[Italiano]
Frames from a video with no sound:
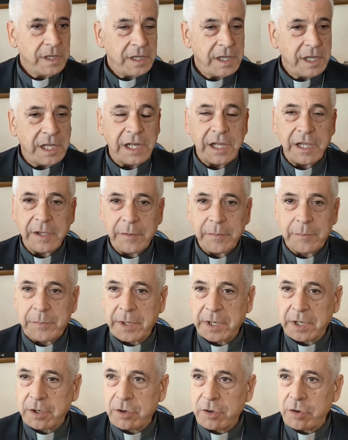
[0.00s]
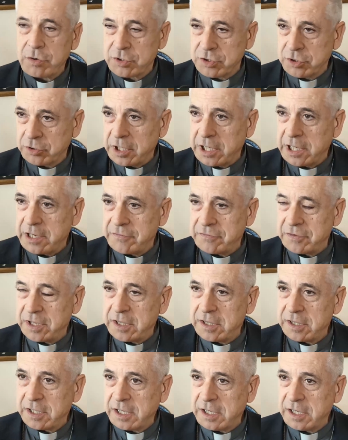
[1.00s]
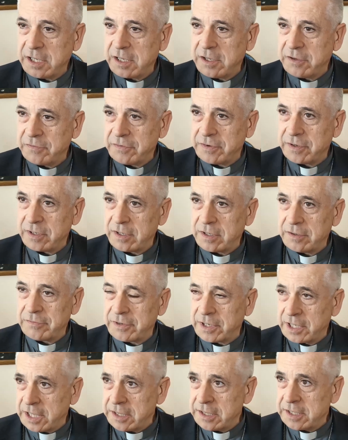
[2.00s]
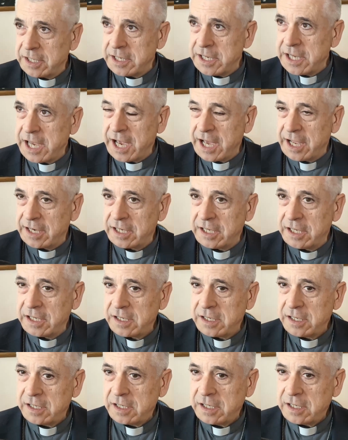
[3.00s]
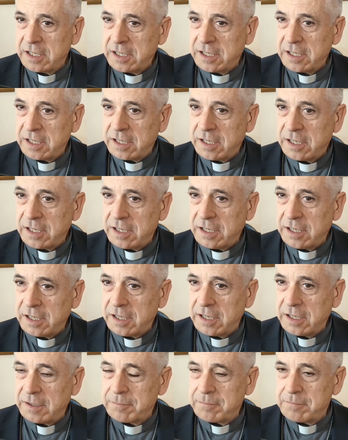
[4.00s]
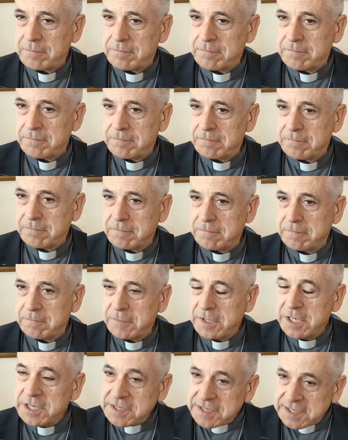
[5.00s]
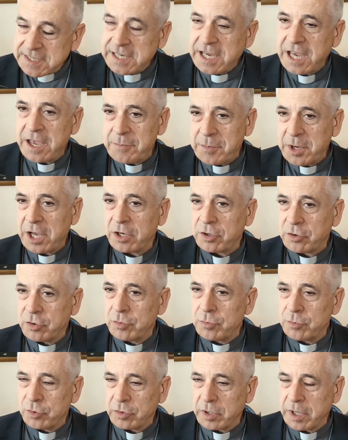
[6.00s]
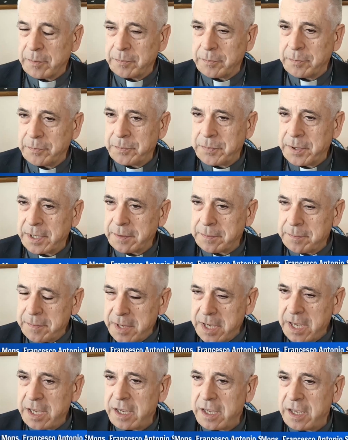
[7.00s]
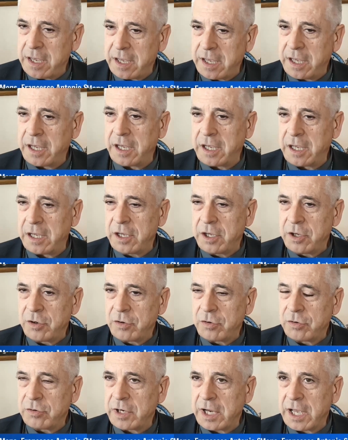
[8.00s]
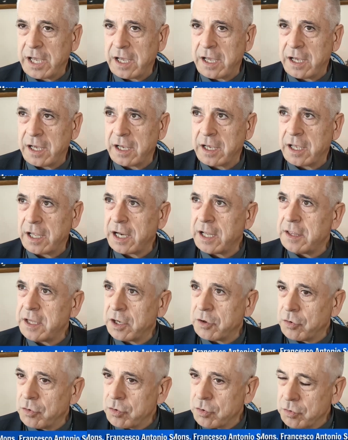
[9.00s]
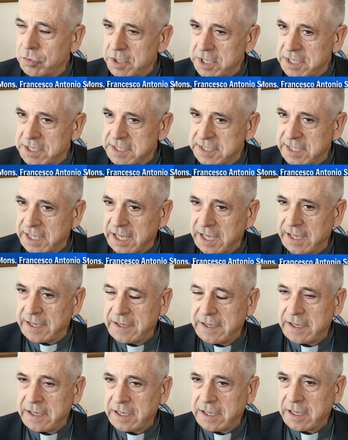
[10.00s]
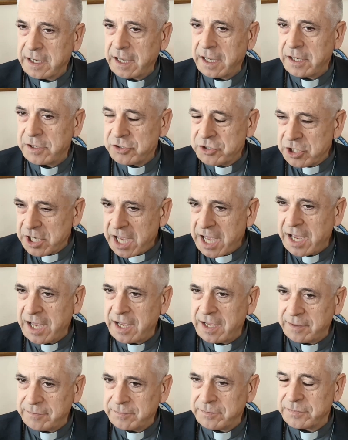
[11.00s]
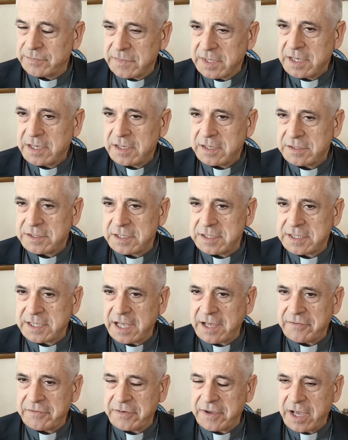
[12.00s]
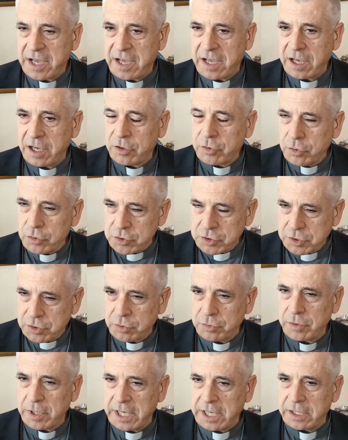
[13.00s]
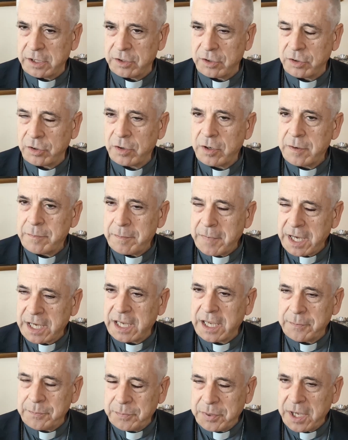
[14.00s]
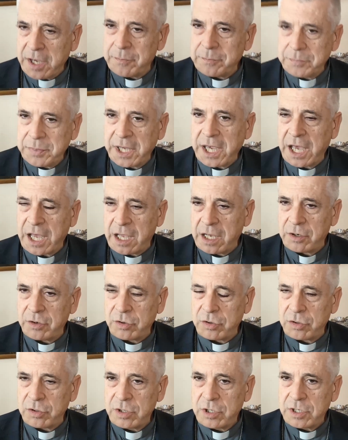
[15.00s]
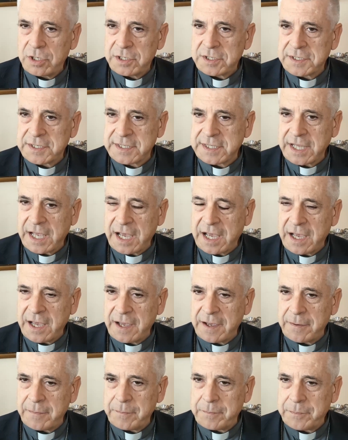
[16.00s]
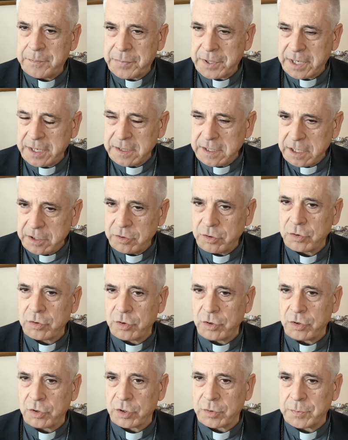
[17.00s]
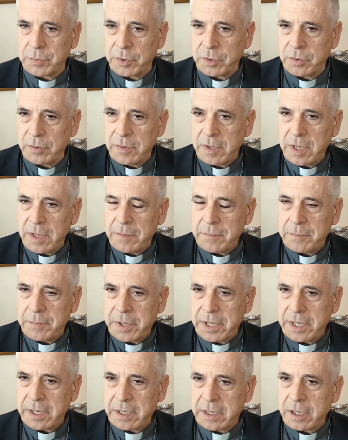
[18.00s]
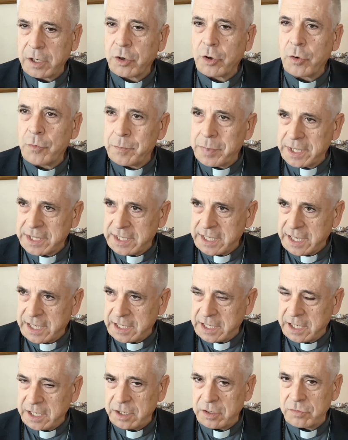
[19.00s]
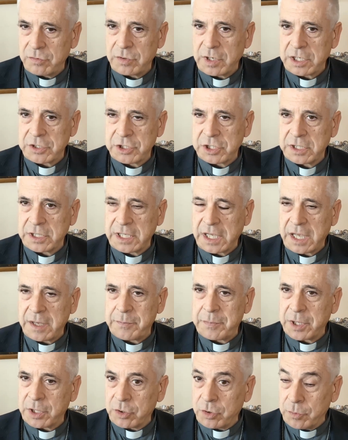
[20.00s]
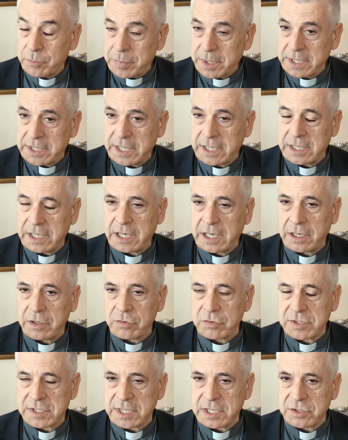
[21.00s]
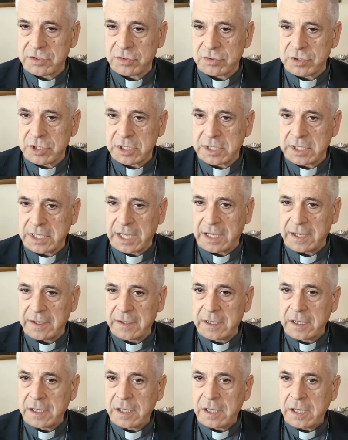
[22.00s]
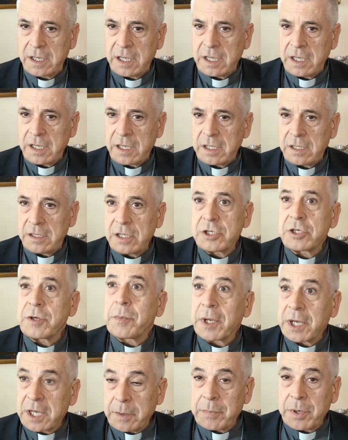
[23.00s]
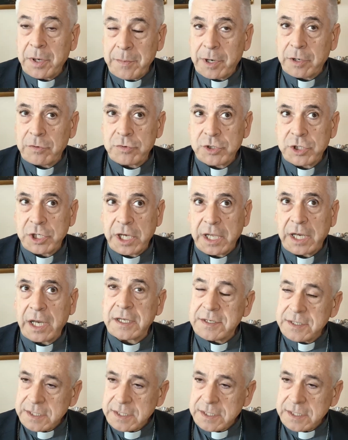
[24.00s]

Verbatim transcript: Il percorso degli eventi valentiniani eh, insieme al comune per me è una grande conquista che già mm, si stava costruendo ma che pian piano sta prendendo corpo per compattare una città, per compattare la nostra società. Dice perché prima non c'era?